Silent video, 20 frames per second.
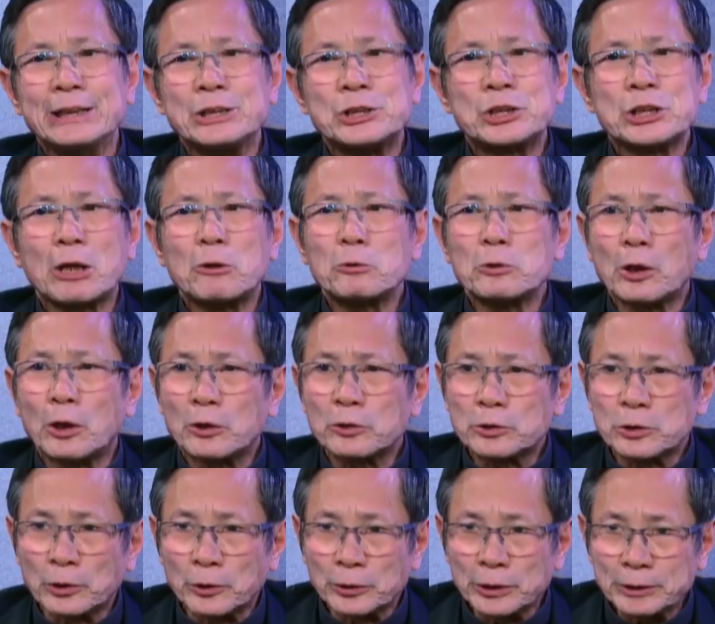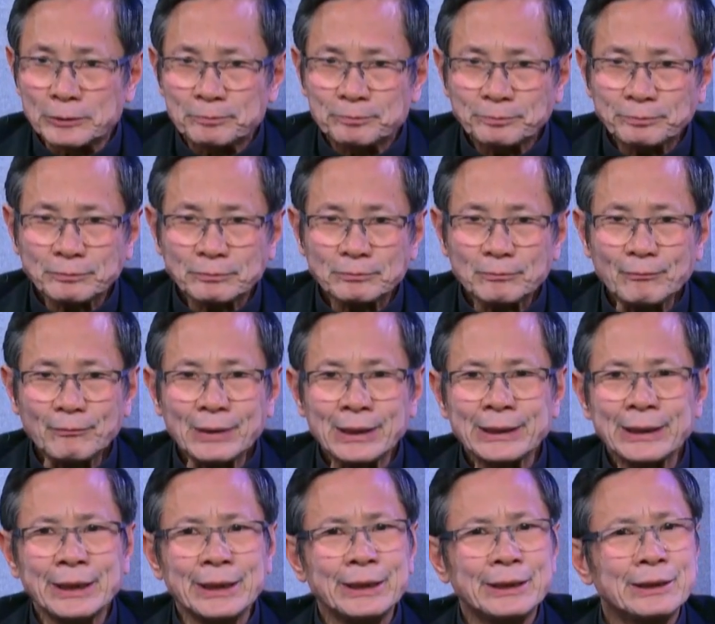vì sau đó rồi
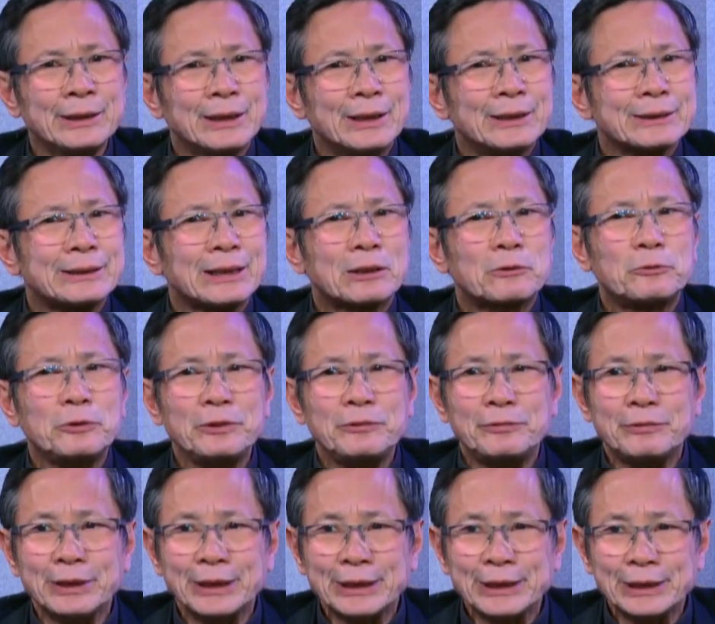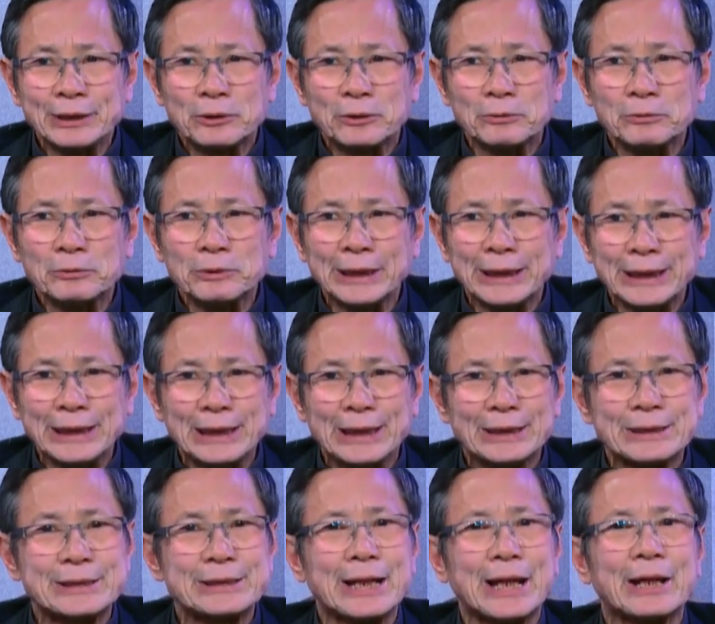thì chắc quý vị cũng nghĩ
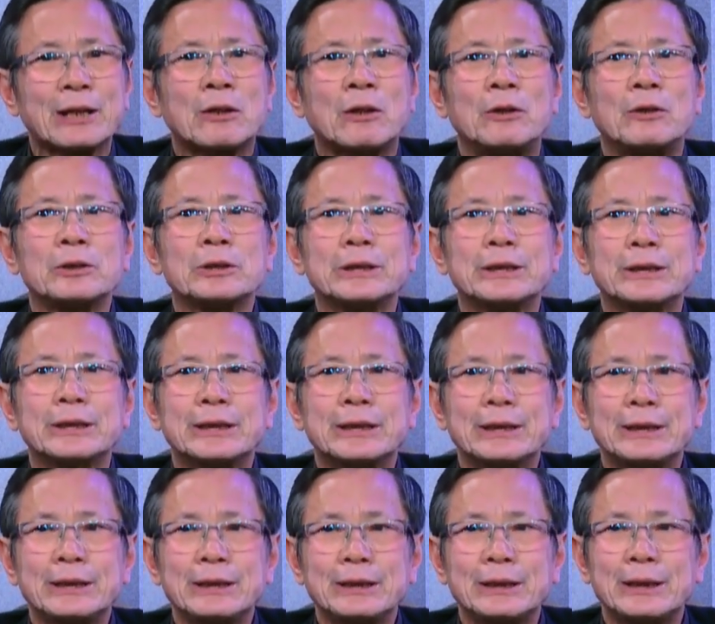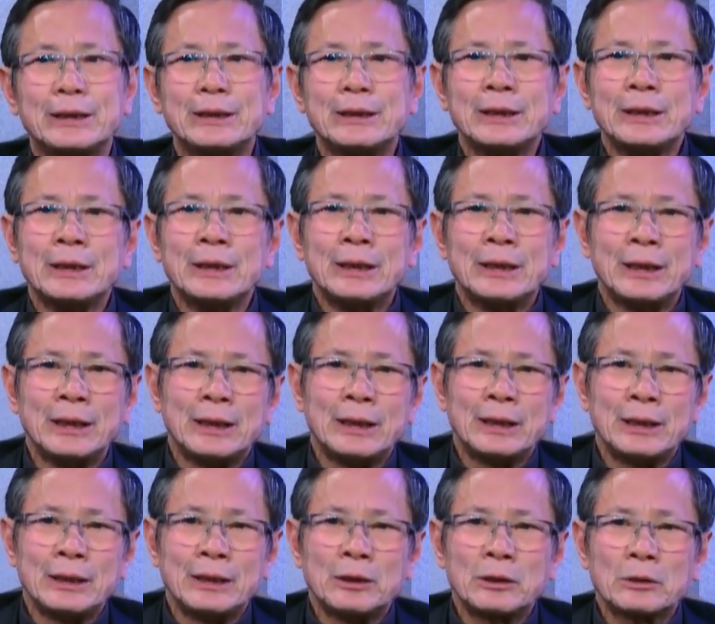là sẽ có những cái uh,
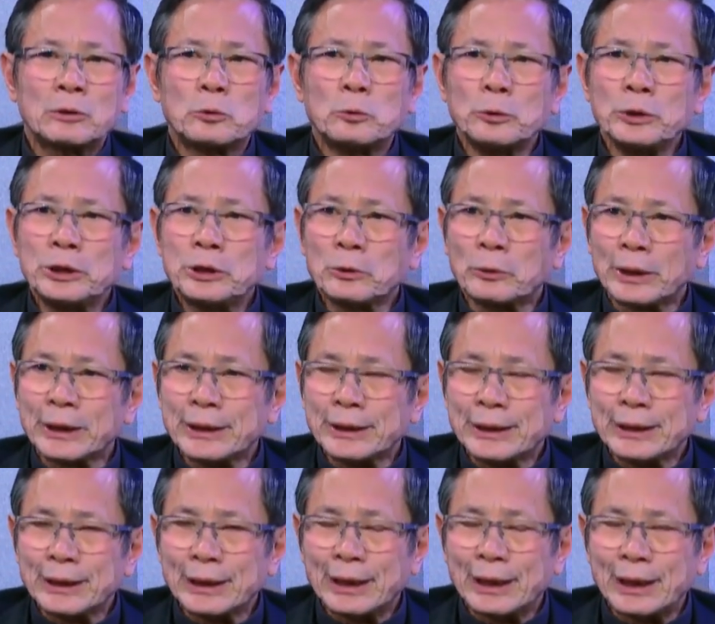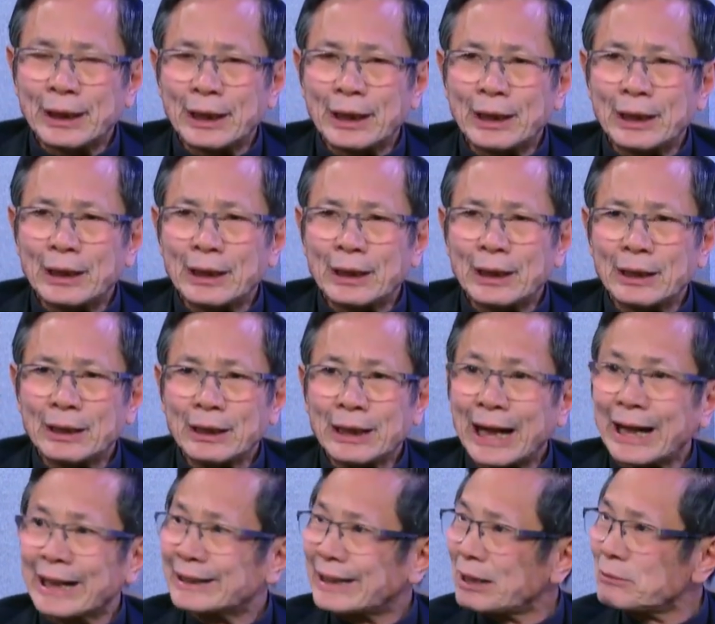uh, cuối tuần uh,
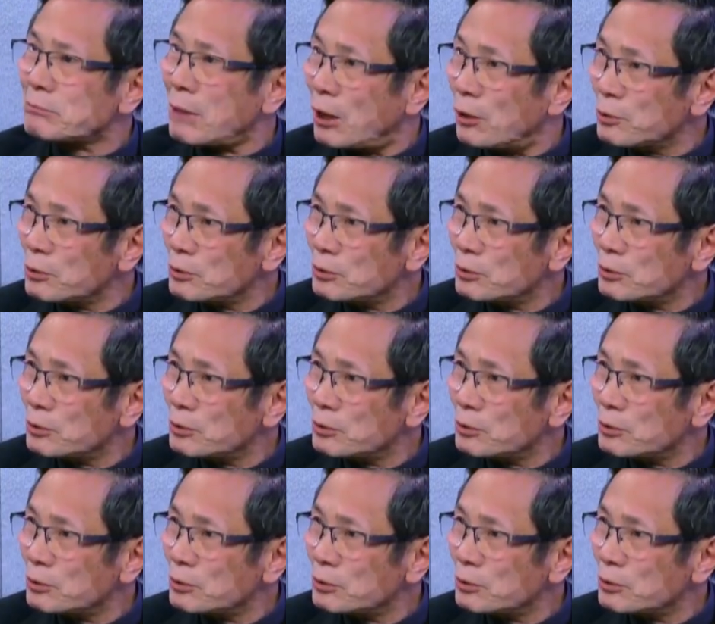ngày thánh